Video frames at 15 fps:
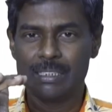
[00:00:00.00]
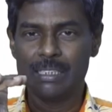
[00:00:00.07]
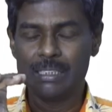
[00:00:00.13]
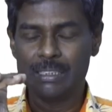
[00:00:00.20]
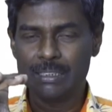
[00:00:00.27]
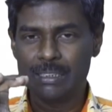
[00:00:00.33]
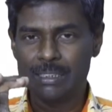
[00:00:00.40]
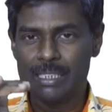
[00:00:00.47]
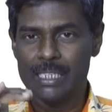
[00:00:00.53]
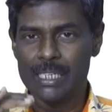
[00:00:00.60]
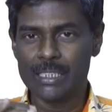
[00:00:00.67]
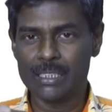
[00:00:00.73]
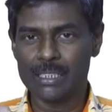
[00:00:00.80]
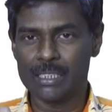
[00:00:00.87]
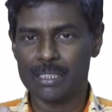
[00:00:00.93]
எழுத்து
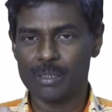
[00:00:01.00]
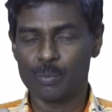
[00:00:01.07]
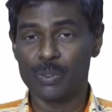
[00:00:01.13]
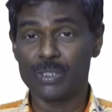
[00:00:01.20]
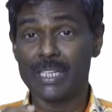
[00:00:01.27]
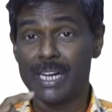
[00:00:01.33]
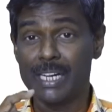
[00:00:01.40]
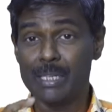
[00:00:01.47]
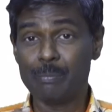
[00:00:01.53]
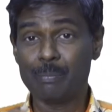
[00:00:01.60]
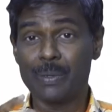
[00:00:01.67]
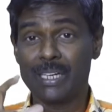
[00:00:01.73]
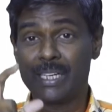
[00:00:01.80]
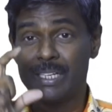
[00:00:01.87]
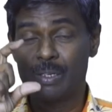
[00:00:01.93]
அடுக்கின்ற பொழுது
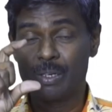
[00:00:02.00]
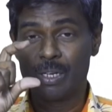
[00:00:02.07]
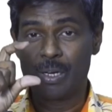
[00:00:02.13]
அடிப்படை